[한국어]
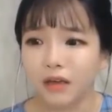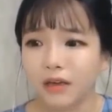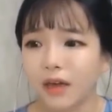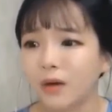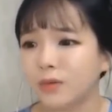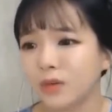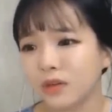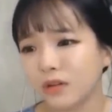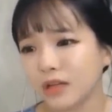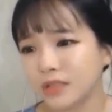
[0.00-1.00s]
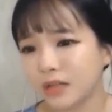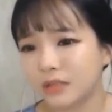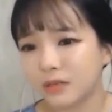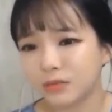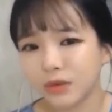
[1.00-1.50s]
깨어도 일어나지
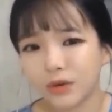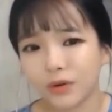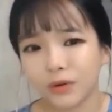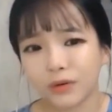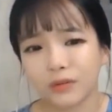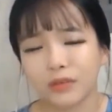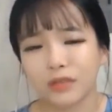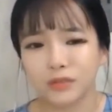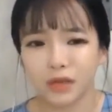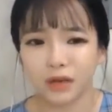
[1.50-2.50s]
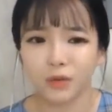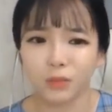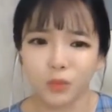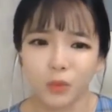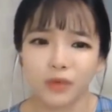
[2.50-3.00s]
않더라고요. 그래서 제가
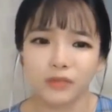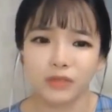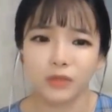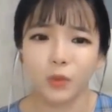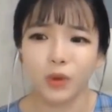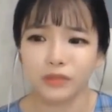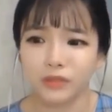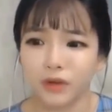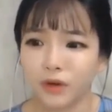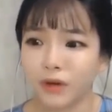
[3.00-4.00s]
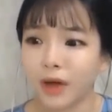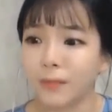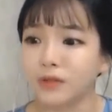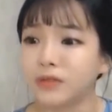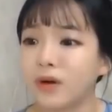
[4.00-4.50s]
너무 놀라서 신고했어요
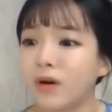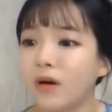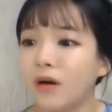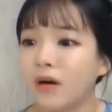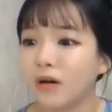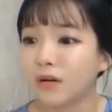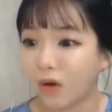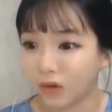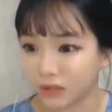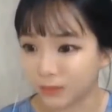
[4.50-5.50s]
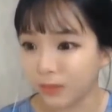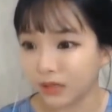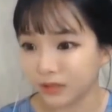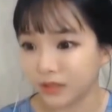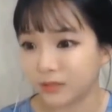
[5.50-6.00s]
라면서
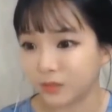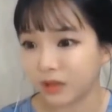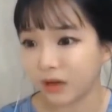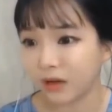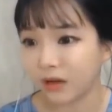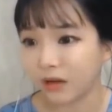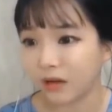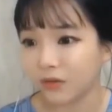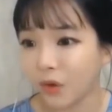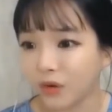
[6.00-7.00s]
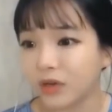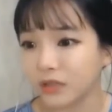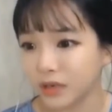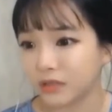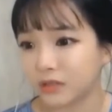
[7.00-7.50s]
거짓말을 했습니다.
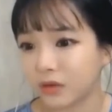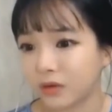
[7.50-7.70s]
연기를 했어요.